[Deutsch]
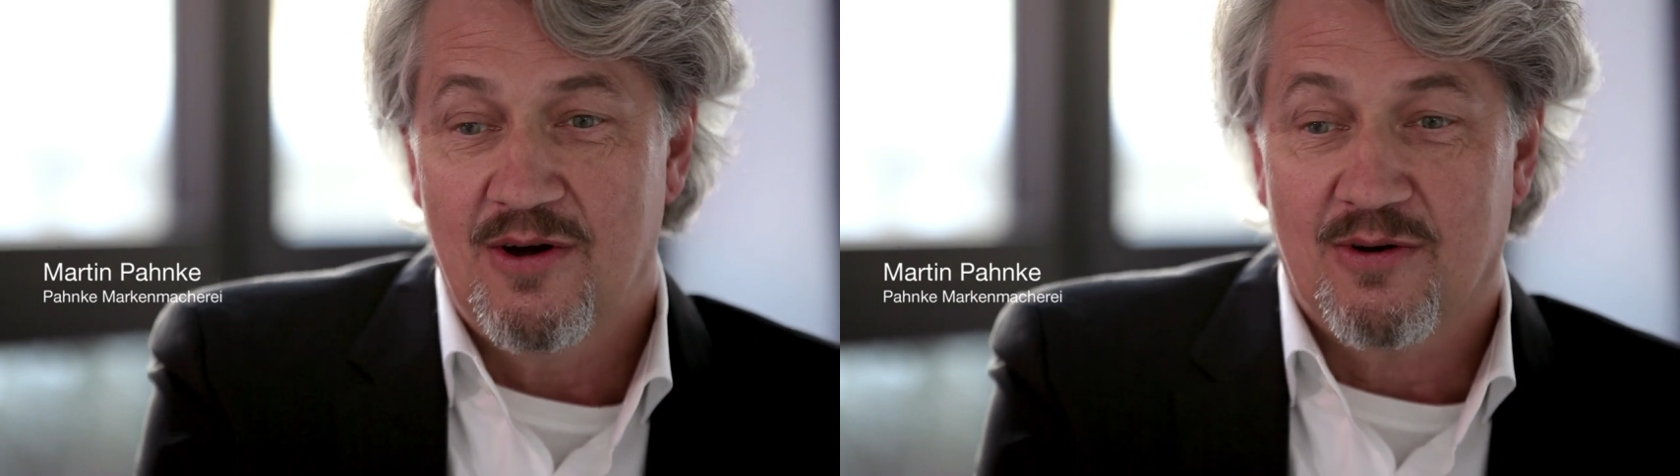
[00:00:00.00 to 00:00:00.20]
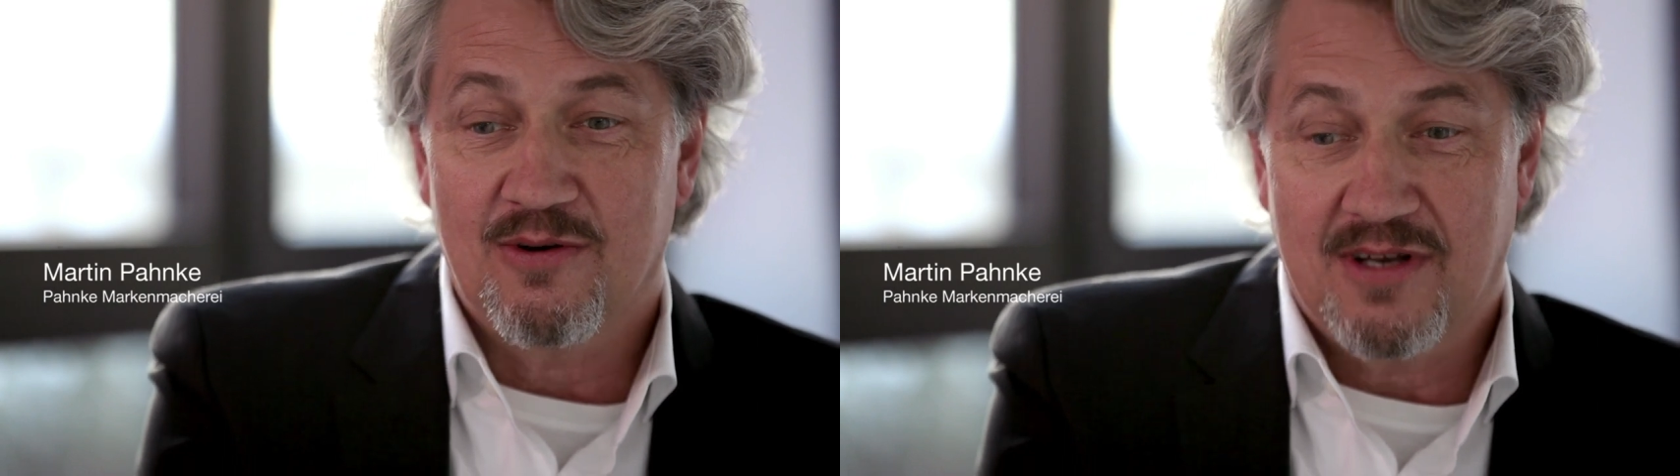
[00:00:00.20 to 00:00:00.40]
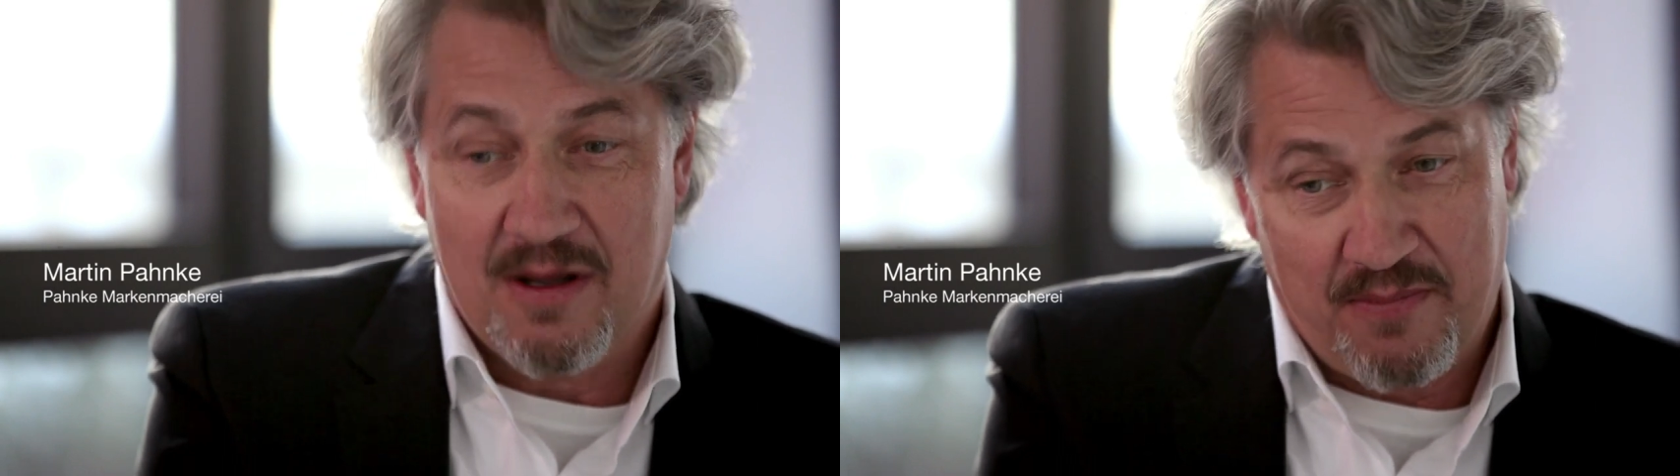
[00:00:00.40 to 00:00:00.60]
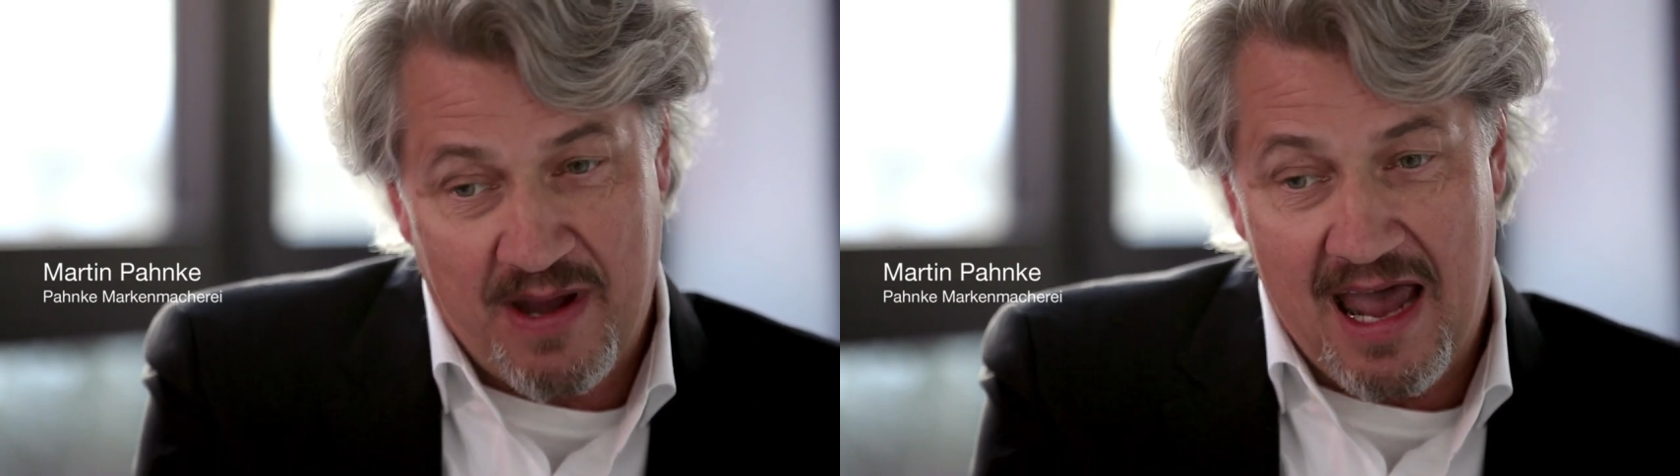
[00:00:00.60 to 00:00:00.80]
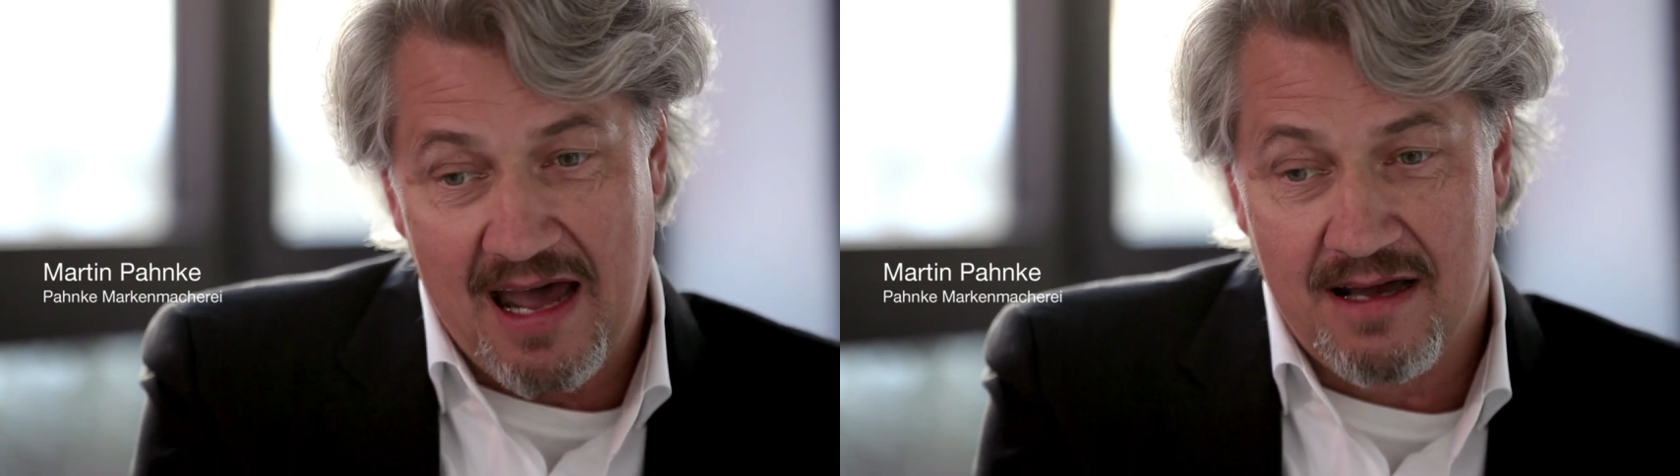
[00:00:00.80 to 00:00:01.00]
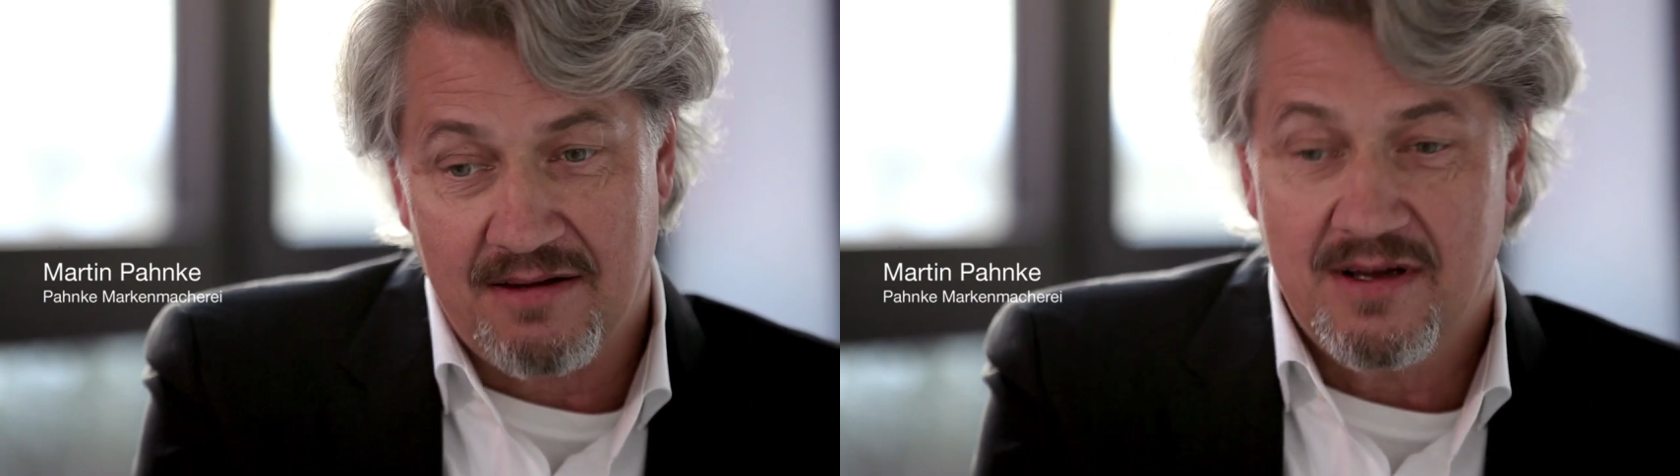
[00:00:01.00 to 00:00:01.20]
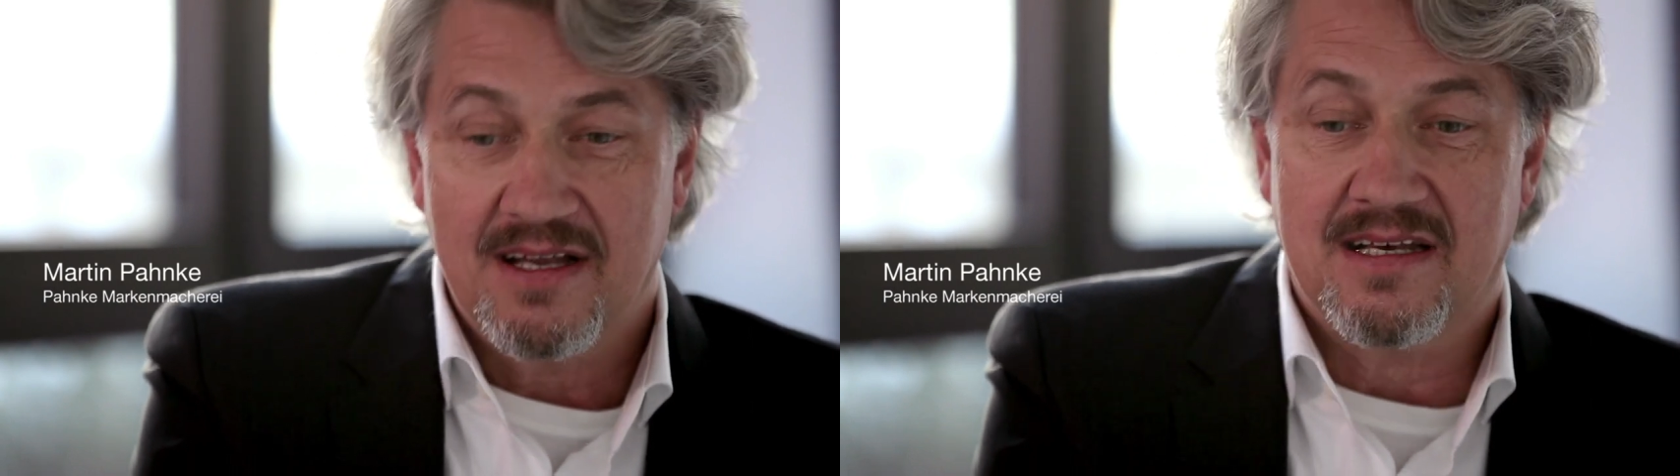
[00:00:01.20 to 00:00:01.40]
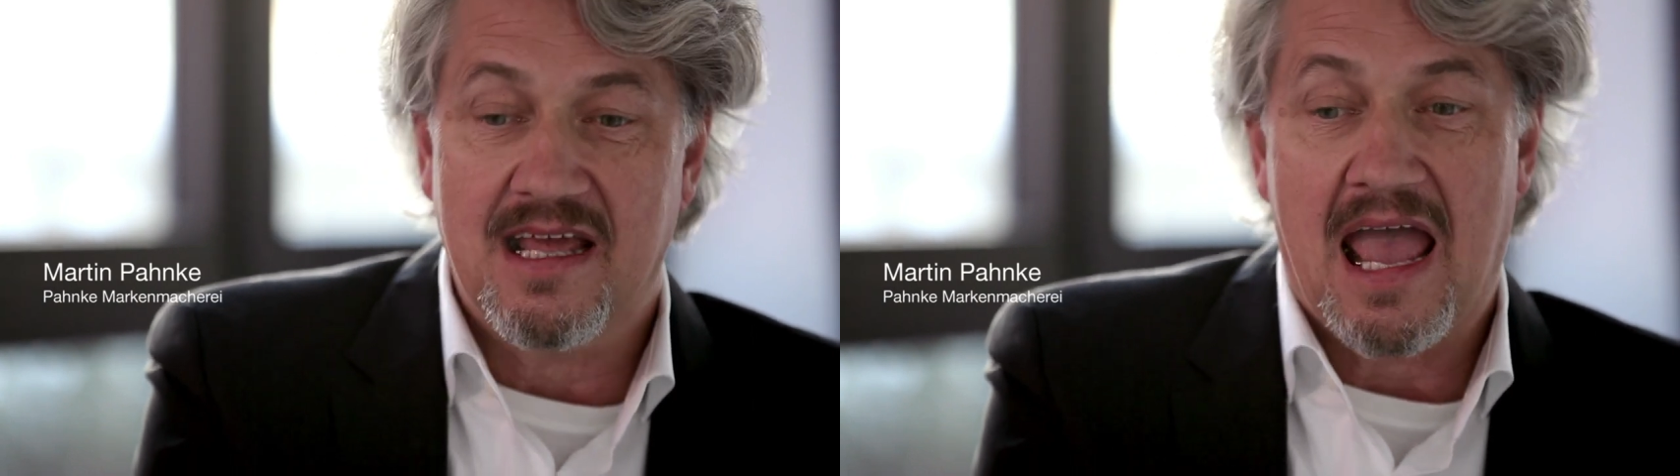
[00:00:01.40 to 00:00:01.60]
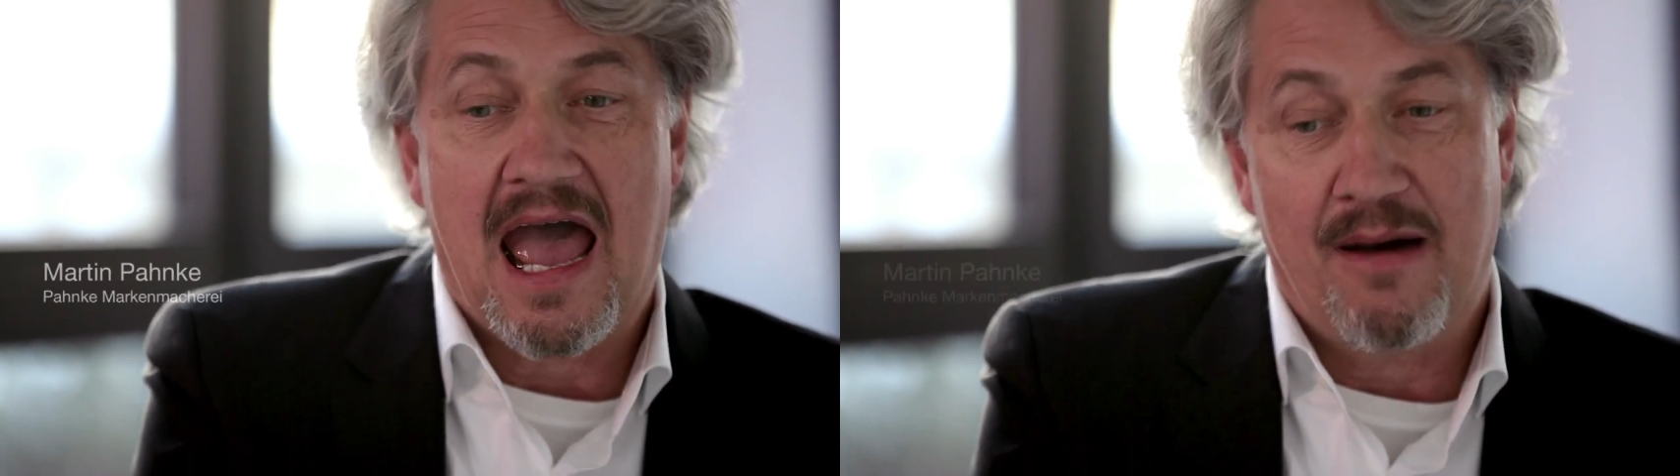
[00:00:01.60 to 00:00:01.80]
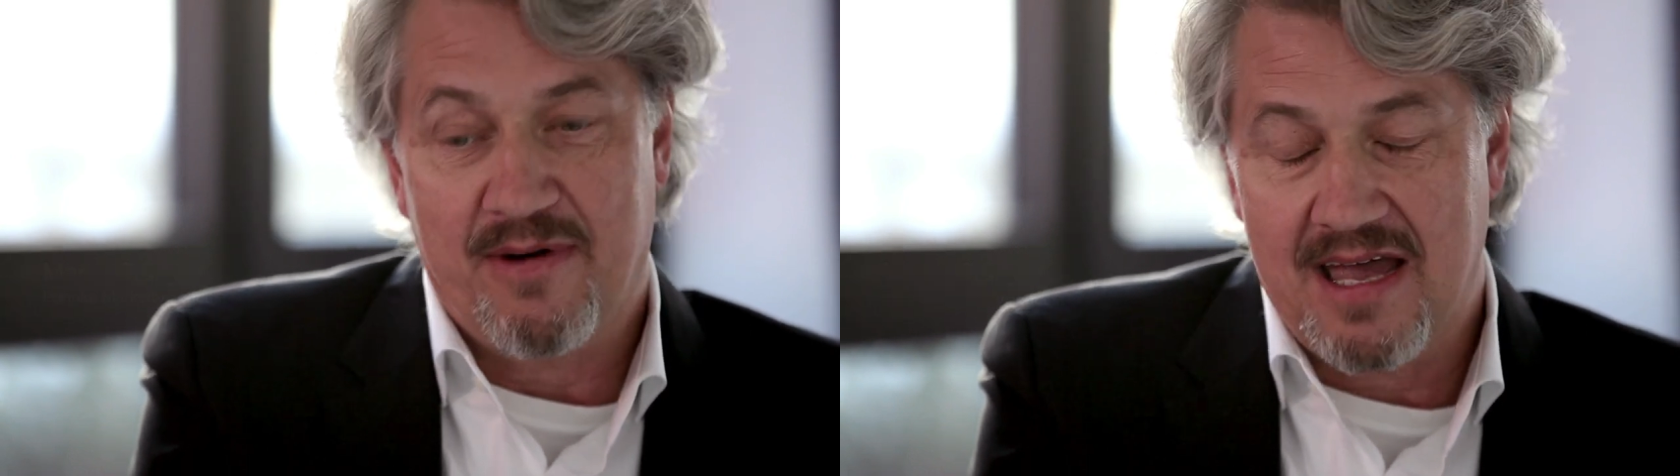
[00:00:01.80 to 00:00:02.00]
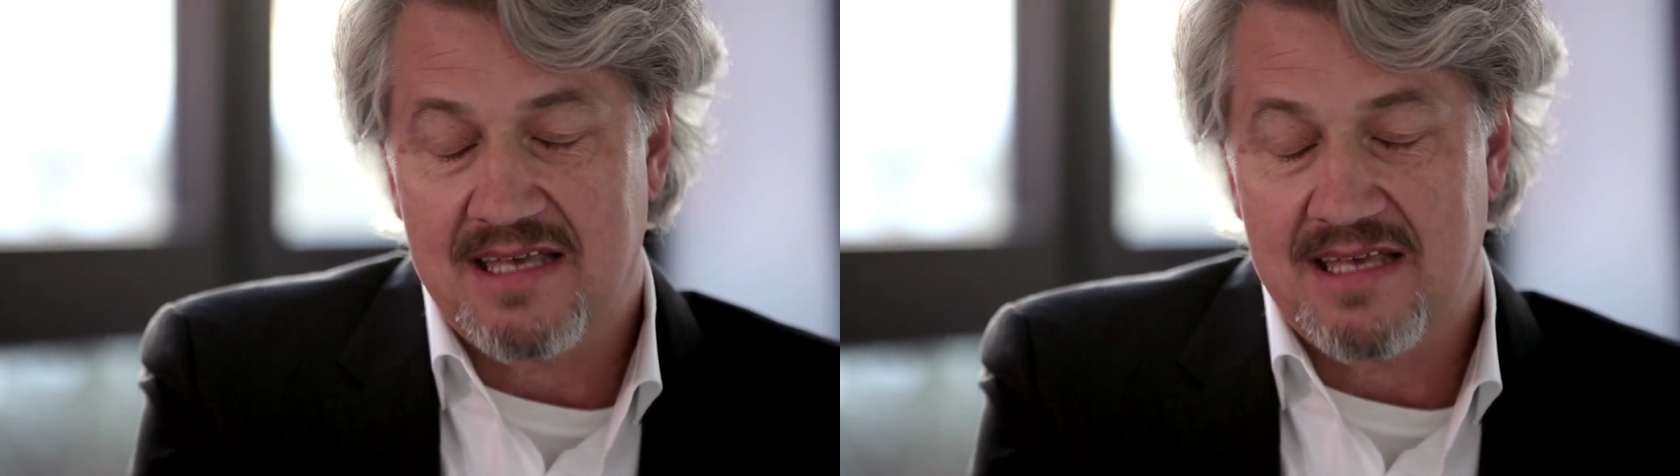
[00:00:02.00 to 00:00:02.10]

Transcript: und die PR, die aber